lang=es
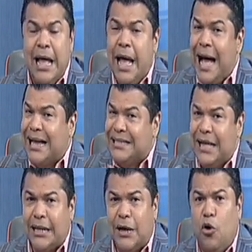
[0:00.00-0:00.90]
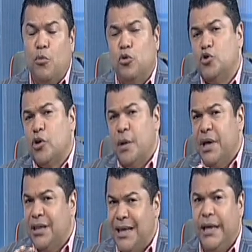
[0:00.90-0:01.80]
Aquí se atacó mucho que
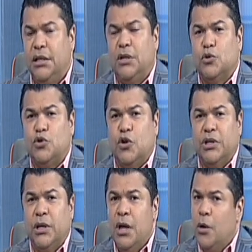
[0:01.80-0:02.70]
habían 10 instituciones.